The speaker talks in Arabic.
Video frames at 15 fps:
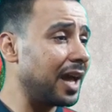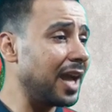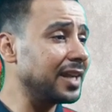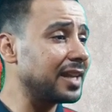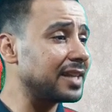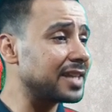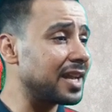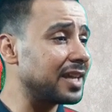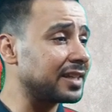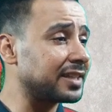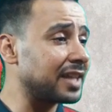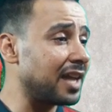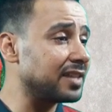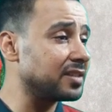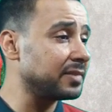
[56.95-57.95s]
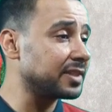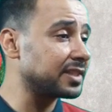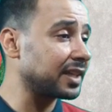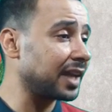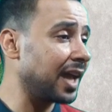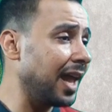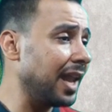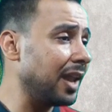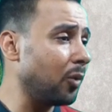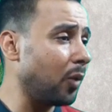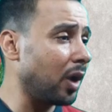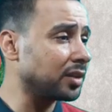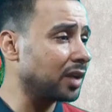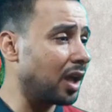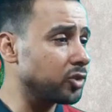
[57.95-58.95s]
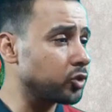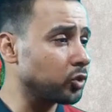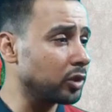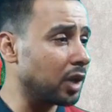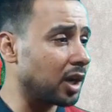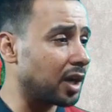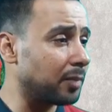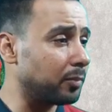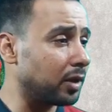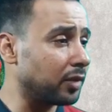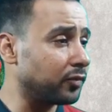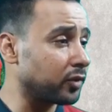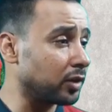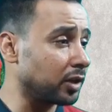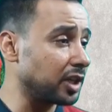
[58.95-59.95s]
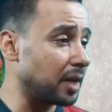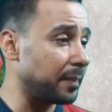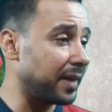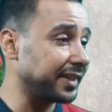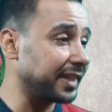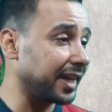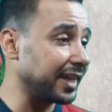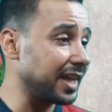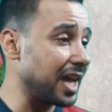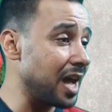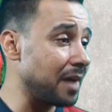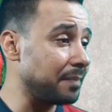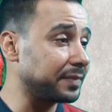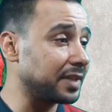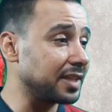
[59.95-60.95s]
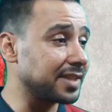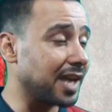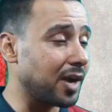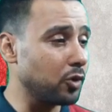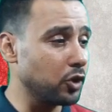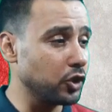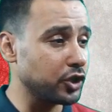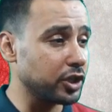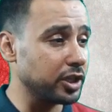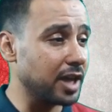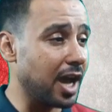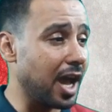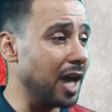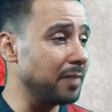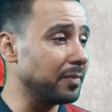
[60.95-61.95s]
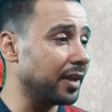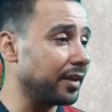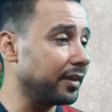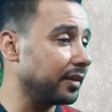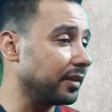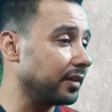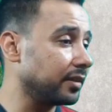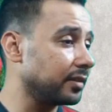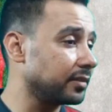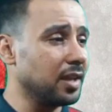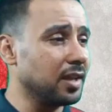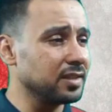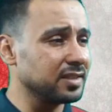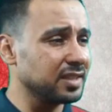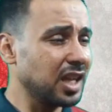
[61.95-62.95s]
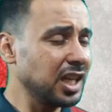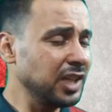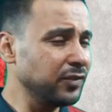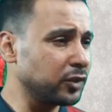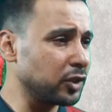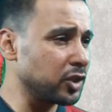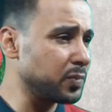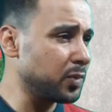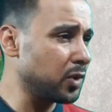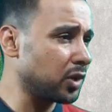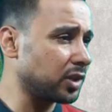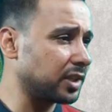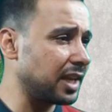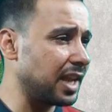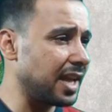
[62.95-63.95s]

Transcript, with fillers: الجزائر تهزم السنغال وتحصد لقب أفريقيا بعد غياب 29 عاما صحيفة سبورت